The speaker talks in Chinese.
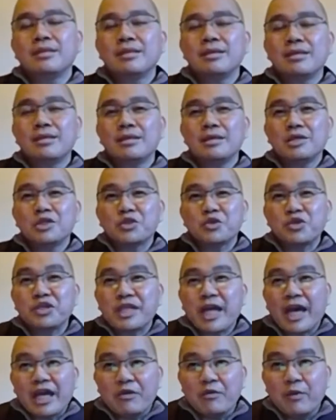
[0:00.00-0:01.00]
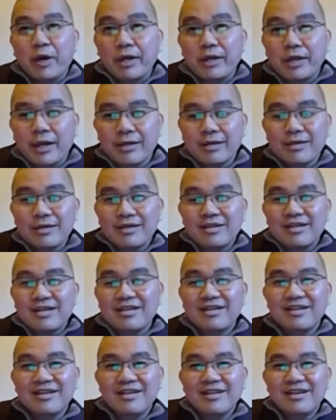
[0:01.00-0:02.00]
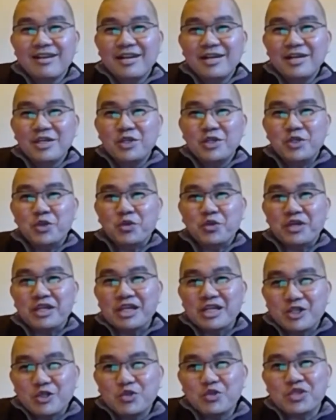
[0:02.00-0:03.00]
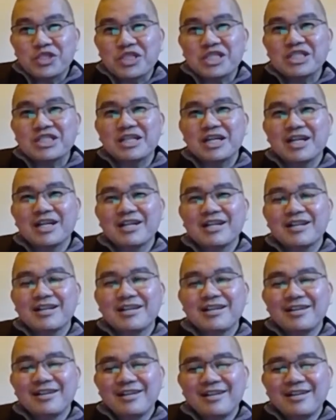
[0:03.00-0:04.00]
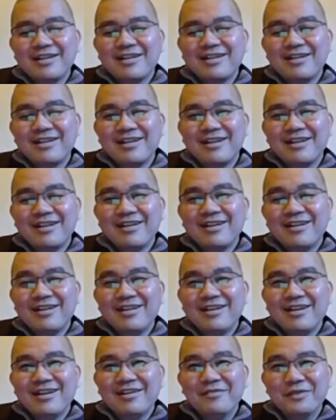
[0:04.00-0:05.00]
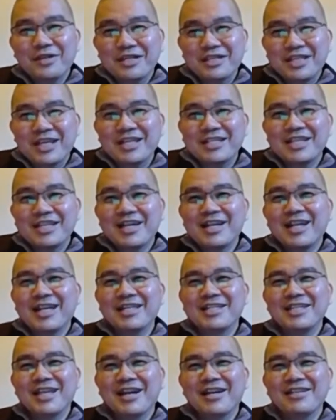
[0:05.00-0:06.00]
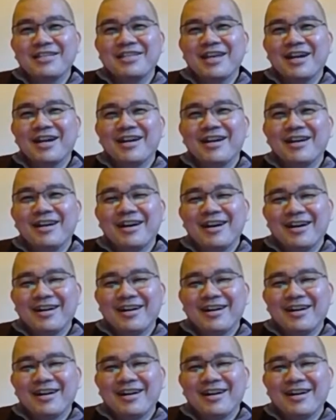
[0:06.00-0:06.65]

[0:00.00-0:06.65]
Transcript: 所以台湾呢，有一个故事啊，我跟大家来讲一讲啊，